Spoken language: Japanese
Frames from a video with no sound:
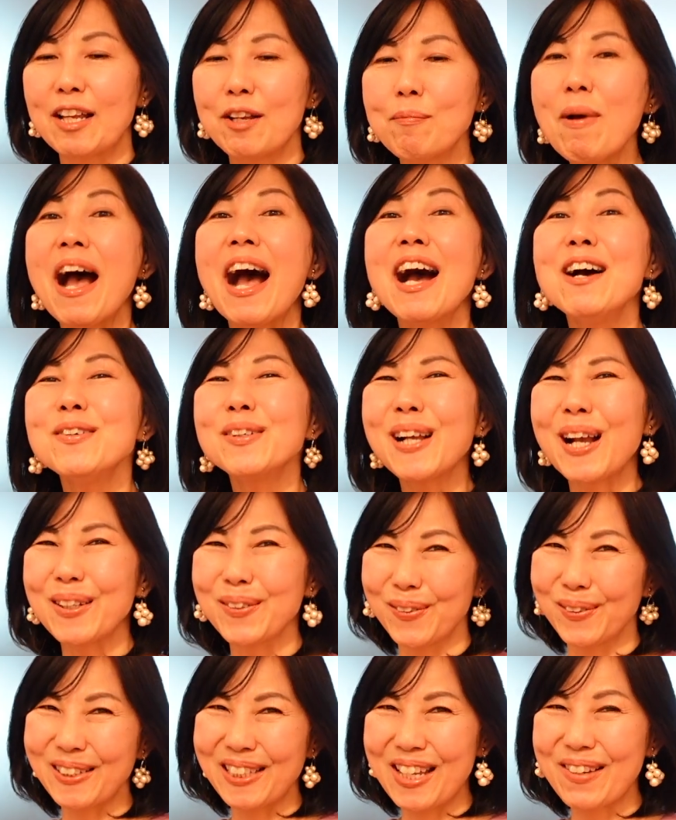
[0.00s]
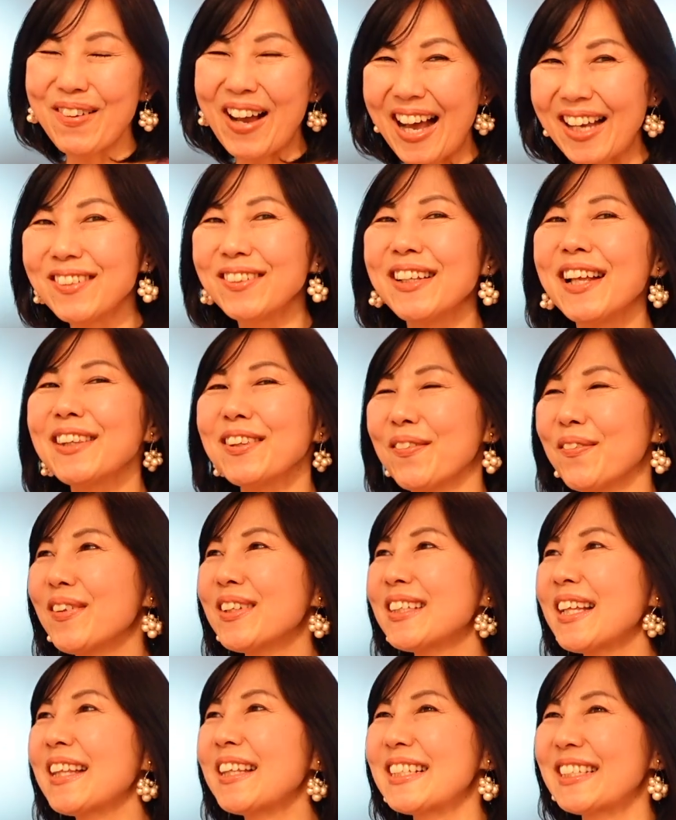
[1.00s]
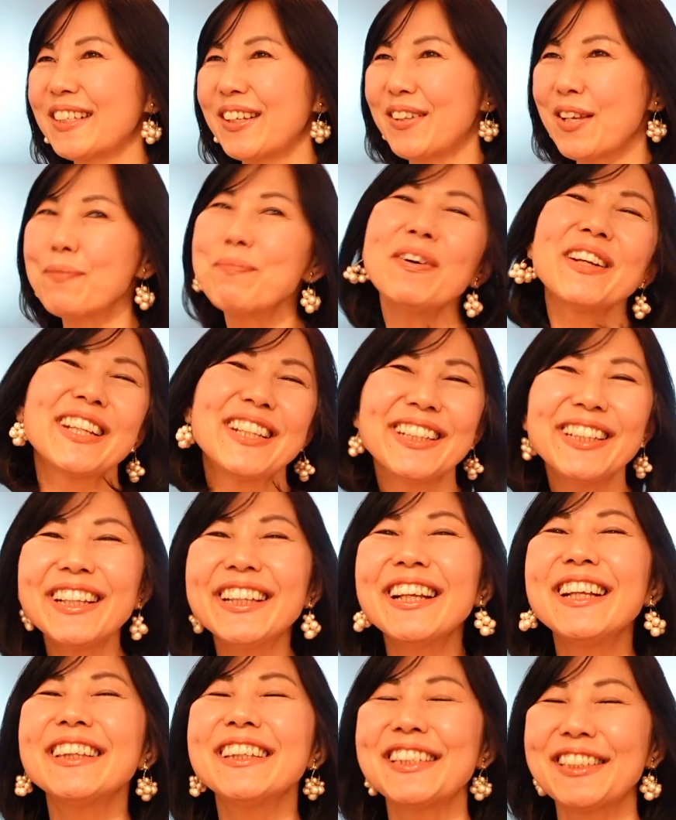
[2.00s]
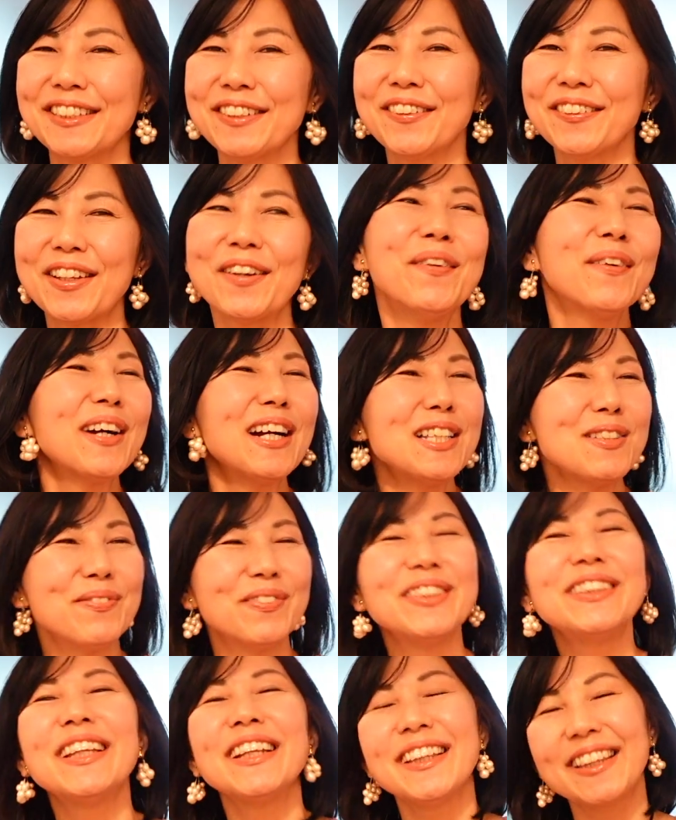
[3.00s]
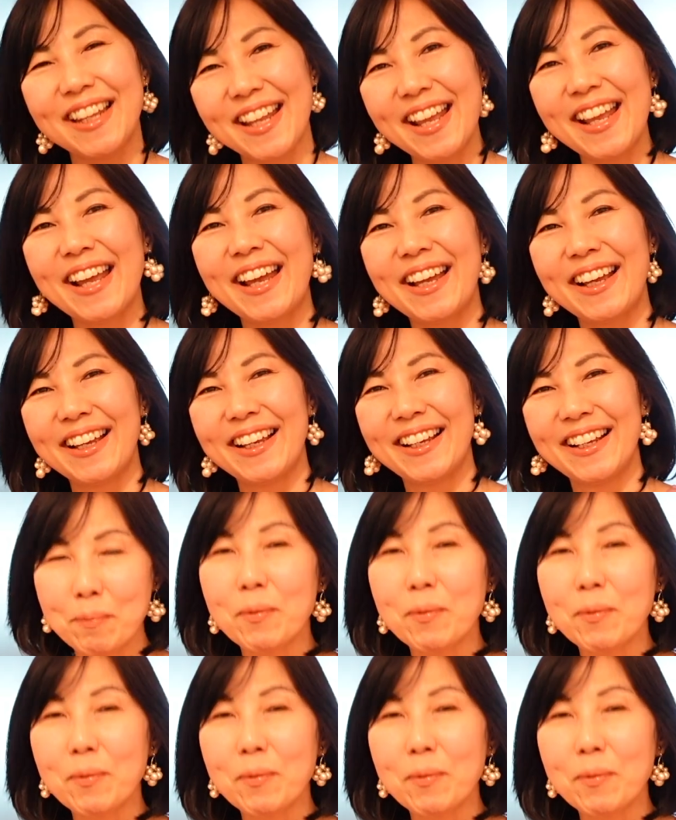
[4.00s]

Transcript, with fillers: まあ、会う可能性はあるなと思ってたんですけどやっぱり来てたんですよで他にもいてて